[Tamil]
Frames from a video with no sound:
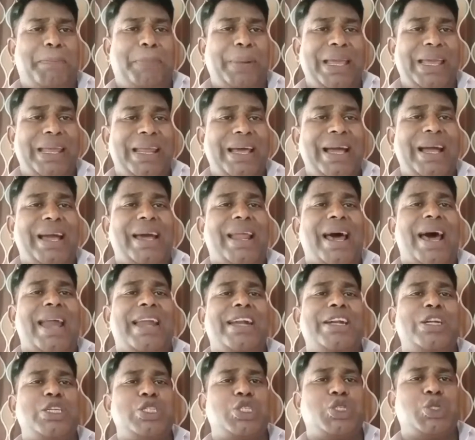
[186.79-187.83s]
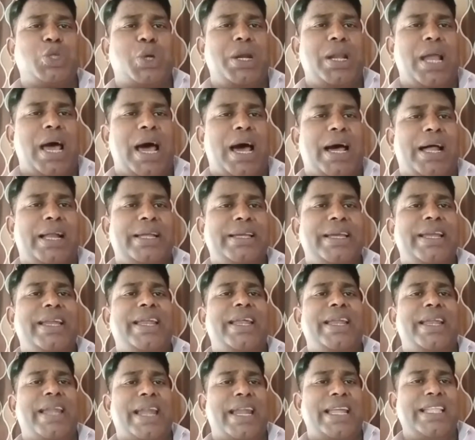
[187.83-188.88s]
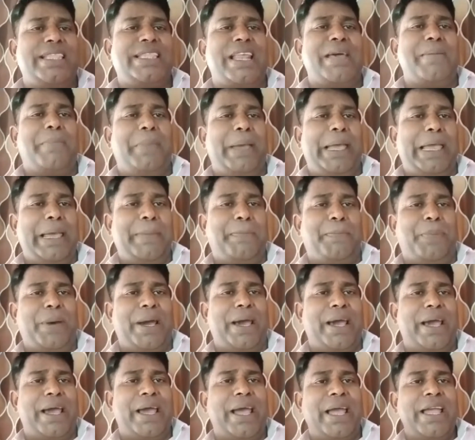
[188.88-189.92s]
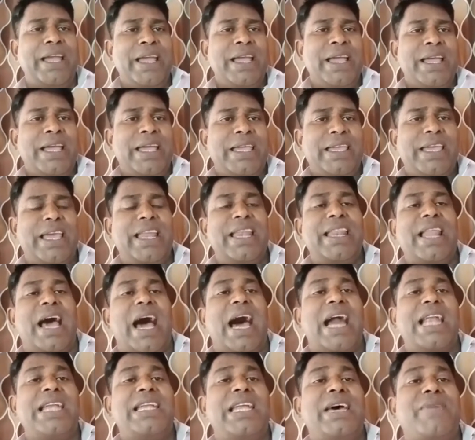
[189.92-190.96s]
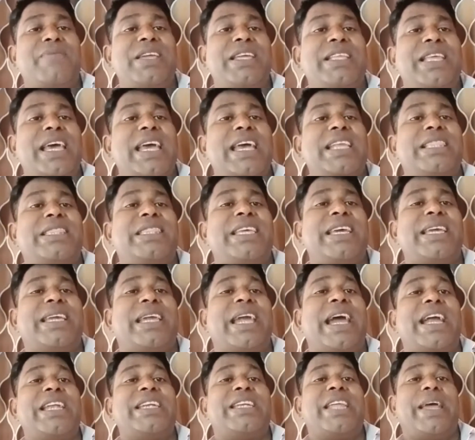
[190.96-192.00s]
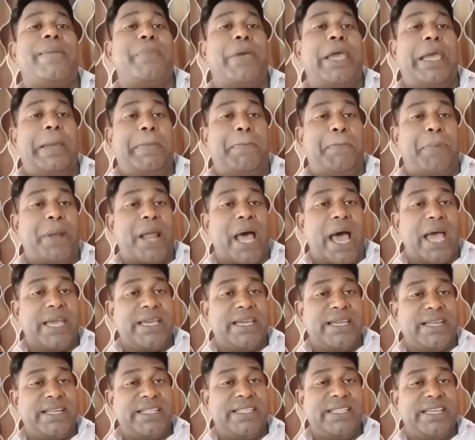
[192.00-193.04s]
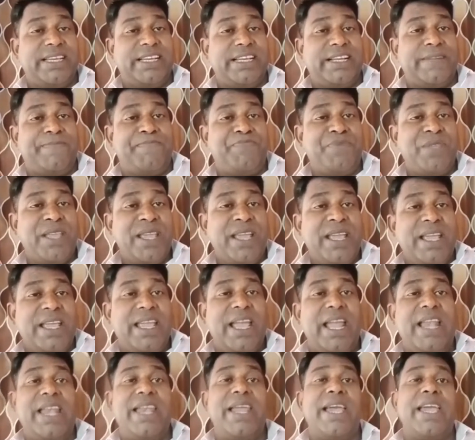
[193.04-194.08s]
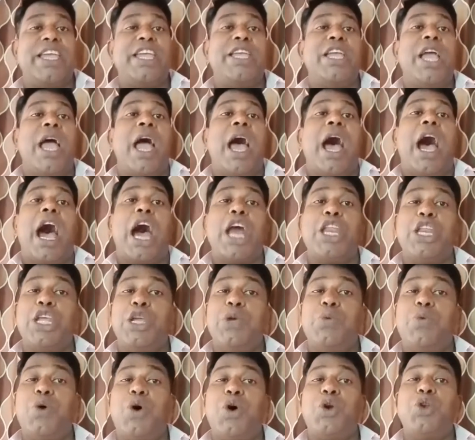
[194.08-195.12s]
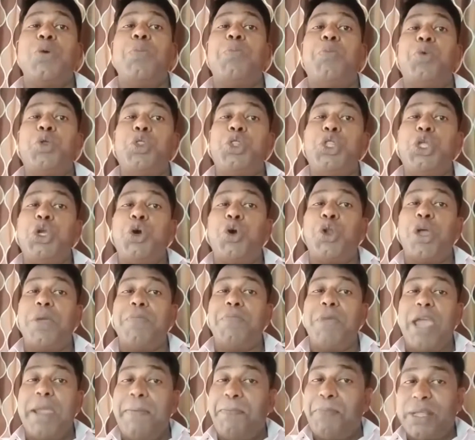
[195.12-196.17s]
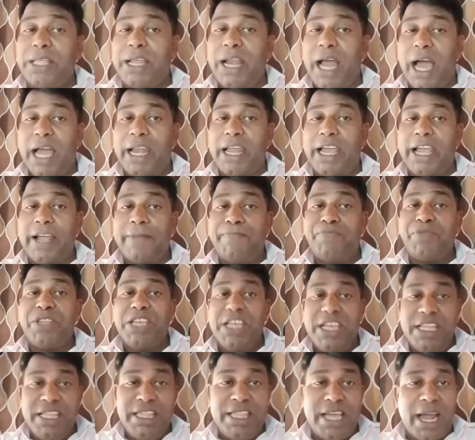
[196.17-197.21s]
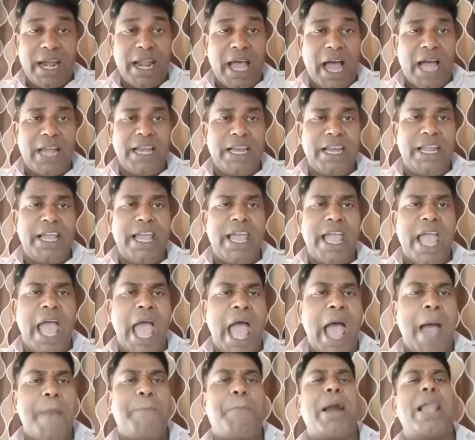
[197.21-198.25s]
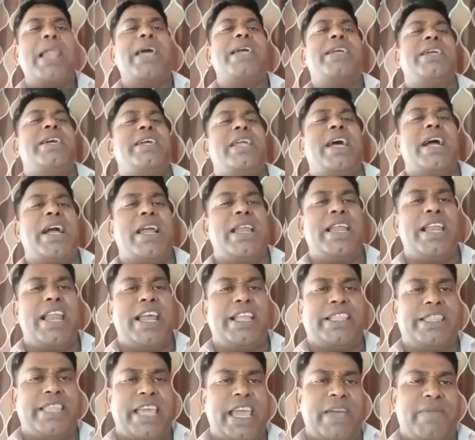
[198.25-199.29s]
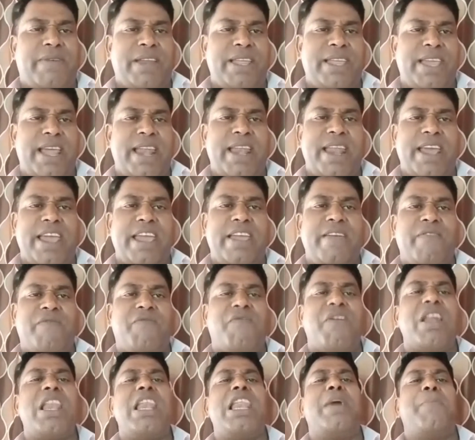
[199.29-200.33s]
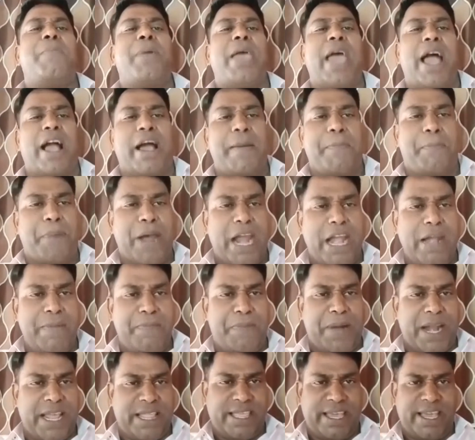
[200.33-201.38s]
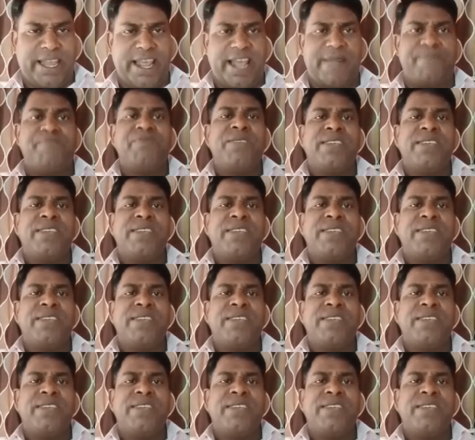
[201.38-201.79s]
எப்படி இருக்கிறார் என்று சொன்னா என்னை நடத்துற மேயப்ப என் ஆண்டவர் இதயத்து கேட்ட மேய்ப்பரா இருந்து என்னை அறிவோடும் புத்தியோடு மேய்ப்பதினாலே இந்த நாளிலே பல இடங்களிலே தேவன் என்னை வல்லமையாக பயன்படுத்துகிற